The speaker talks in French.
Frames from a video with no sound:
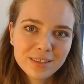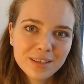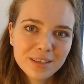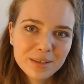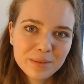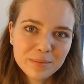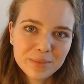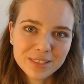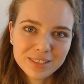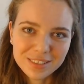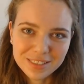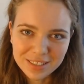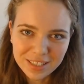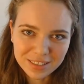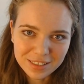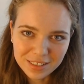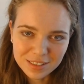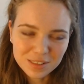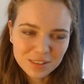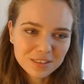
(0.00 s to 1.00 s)
parce que ça
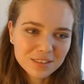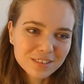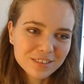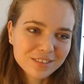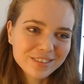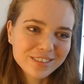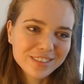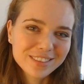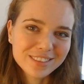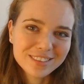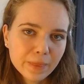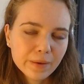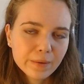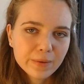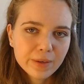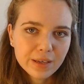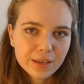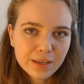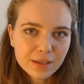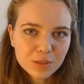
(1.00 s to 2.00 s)
tressaute dans tous les sens.
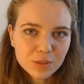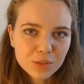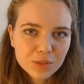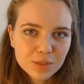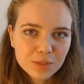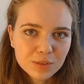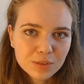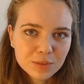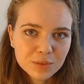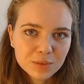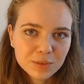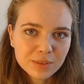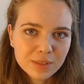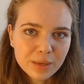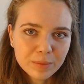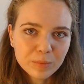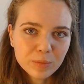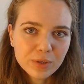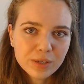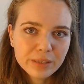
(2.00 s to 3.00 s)
Oui, il y a quelque chose dont on
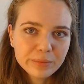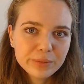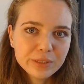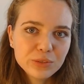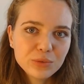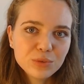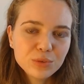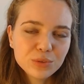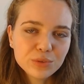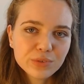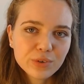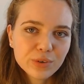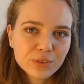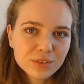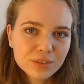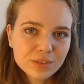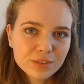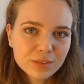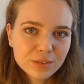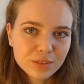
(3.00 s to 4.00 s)
a moins l'habitude en
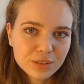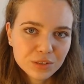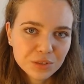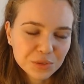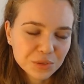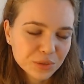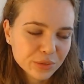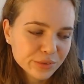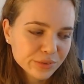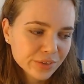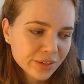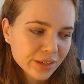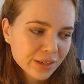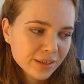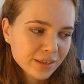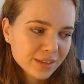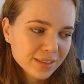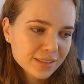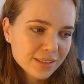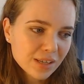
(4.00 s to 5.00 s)
France aussi, je trouve.
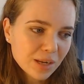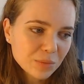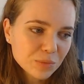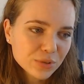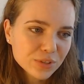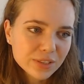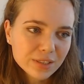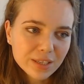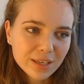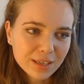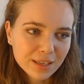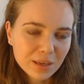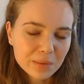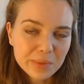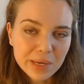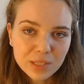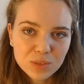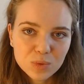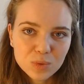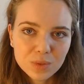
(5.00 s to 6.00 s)
C'est la poussière qui y a
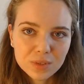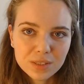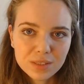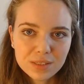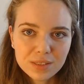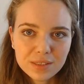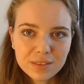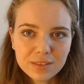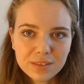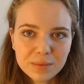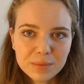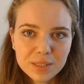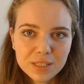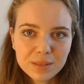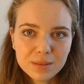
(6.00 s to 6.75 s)
partout en été, dans les, petites...